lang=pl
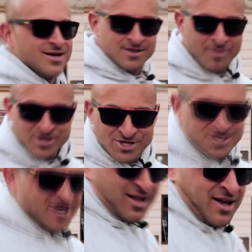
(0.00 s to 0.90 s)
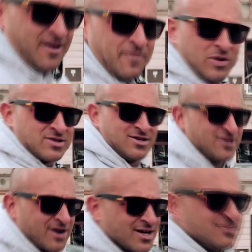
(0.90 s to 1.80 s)
i zobaczycie, jak w Polsce
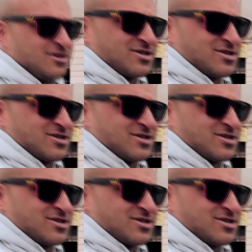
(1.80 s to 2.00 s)
się okazuje,